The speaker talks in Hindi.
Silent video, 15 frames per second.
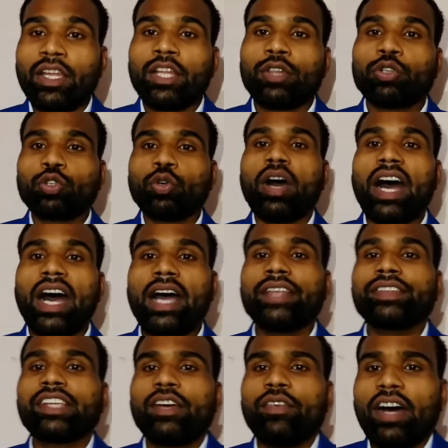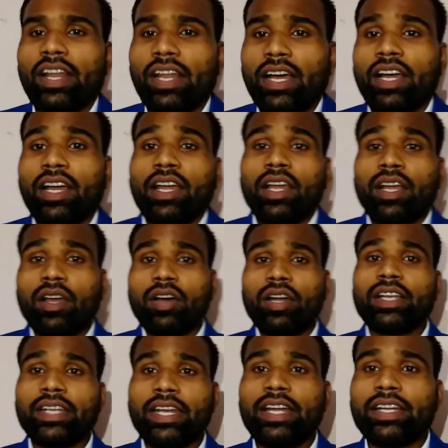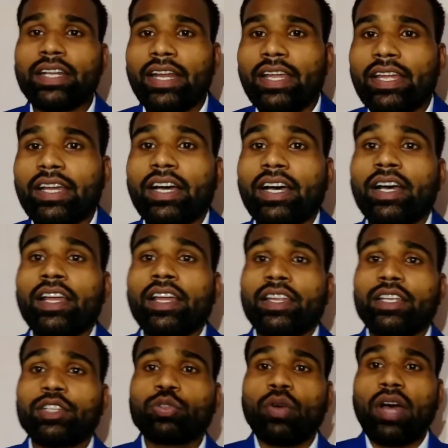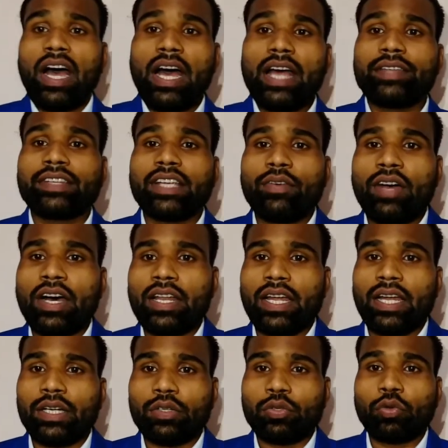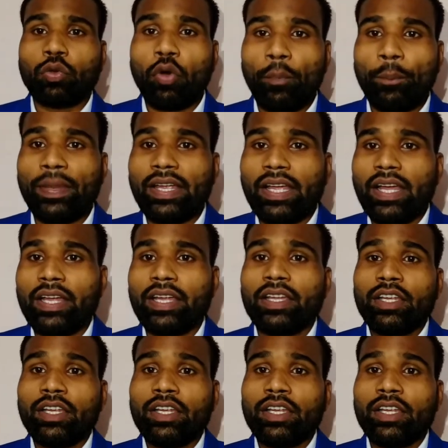तो जो आज का हमारा कंटेंट रहेगा या जो आज का हमारा टॉपिक है